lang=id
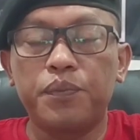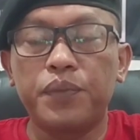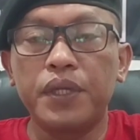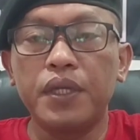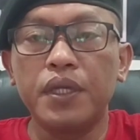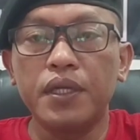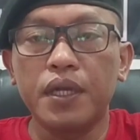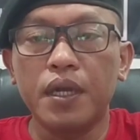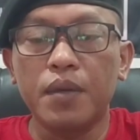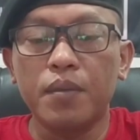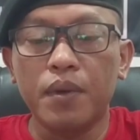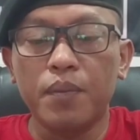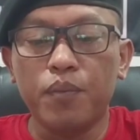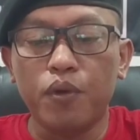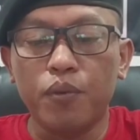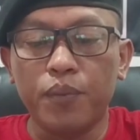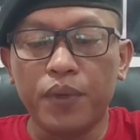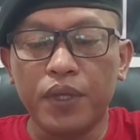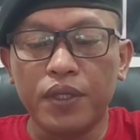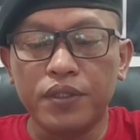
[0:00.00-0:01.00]
pilih nama
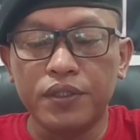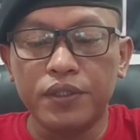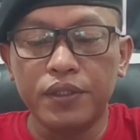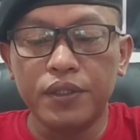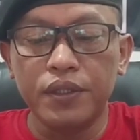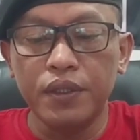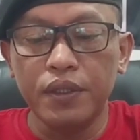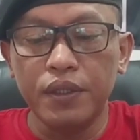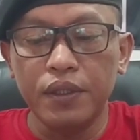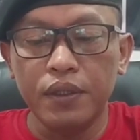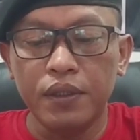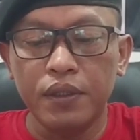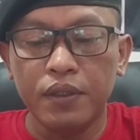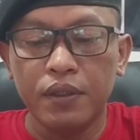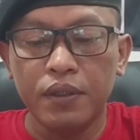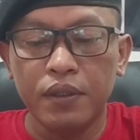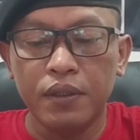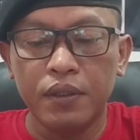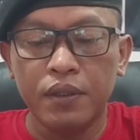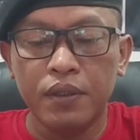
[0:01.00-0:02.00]
provinsi
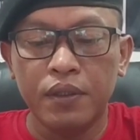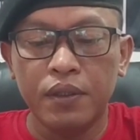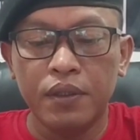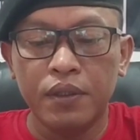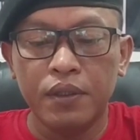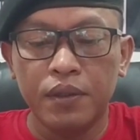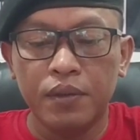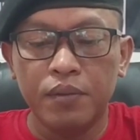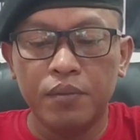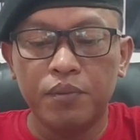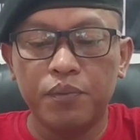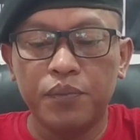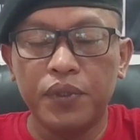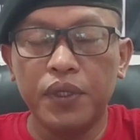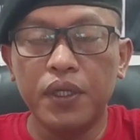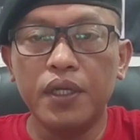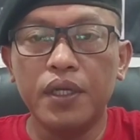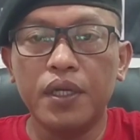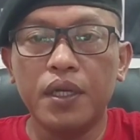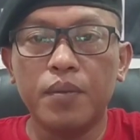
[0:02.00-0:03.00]

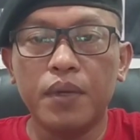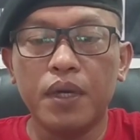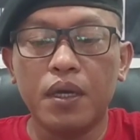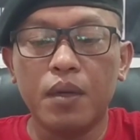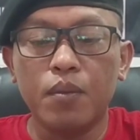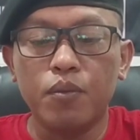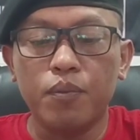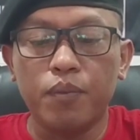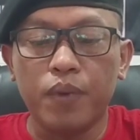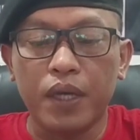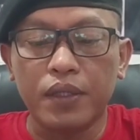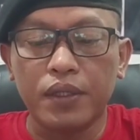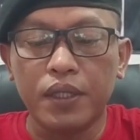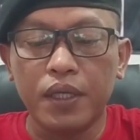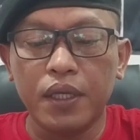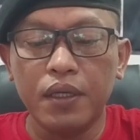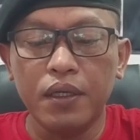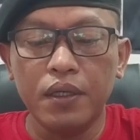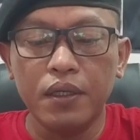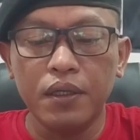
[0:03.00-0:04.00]
pilih nama
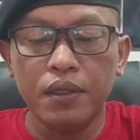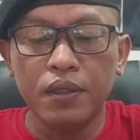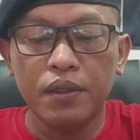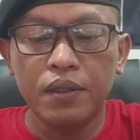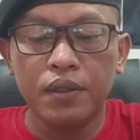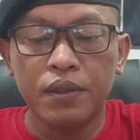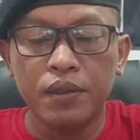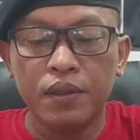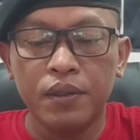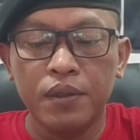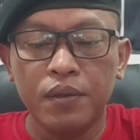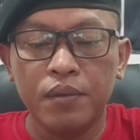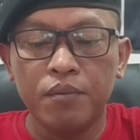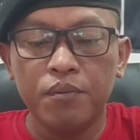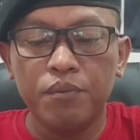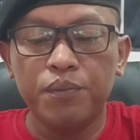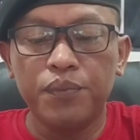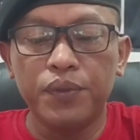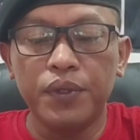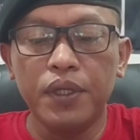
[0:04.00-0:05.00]
kabupaten
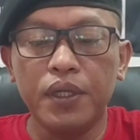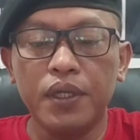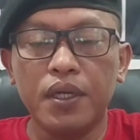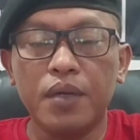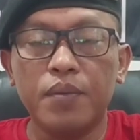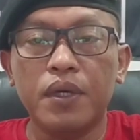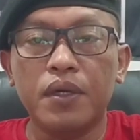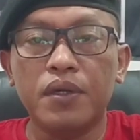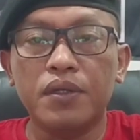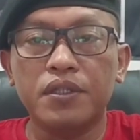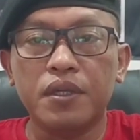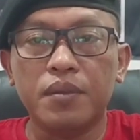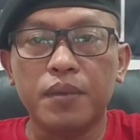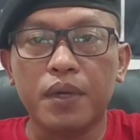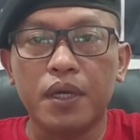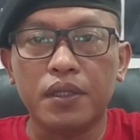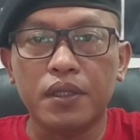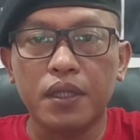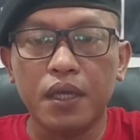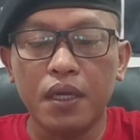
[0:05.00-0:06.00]
pilih nama
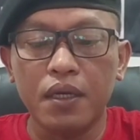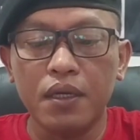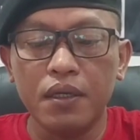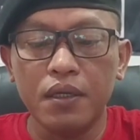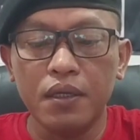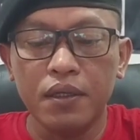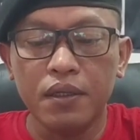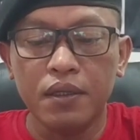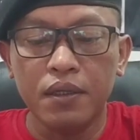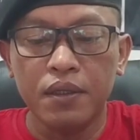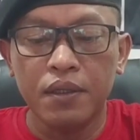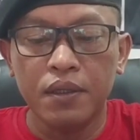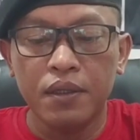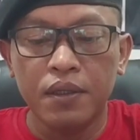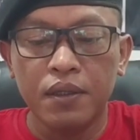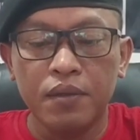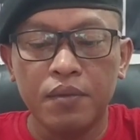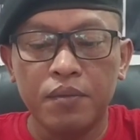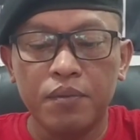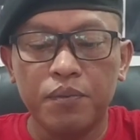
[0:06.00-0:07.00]
kecamatan
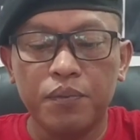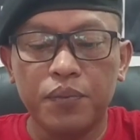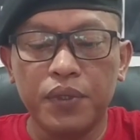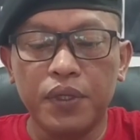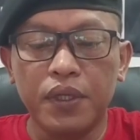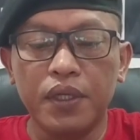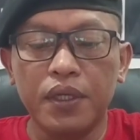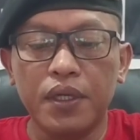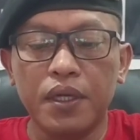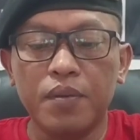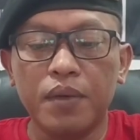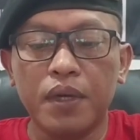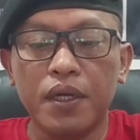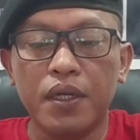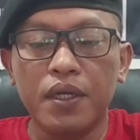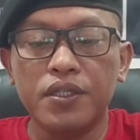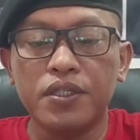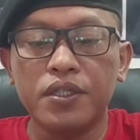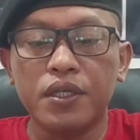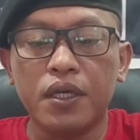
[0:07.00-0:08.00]
pilih nama
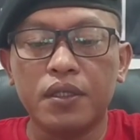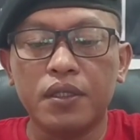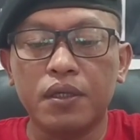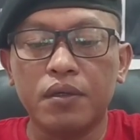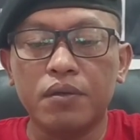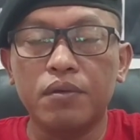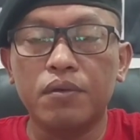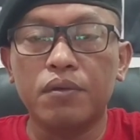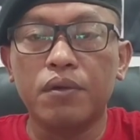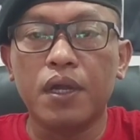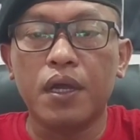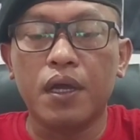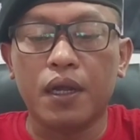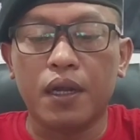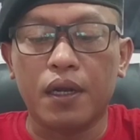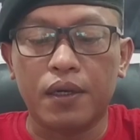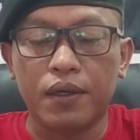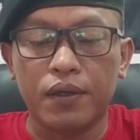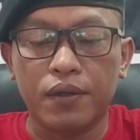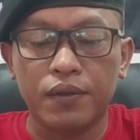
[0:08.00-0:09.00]
desa atau
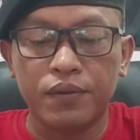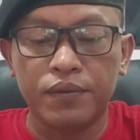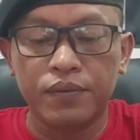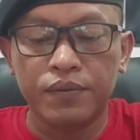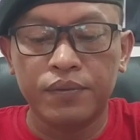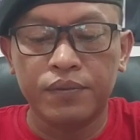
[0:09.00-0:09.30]
kelurahan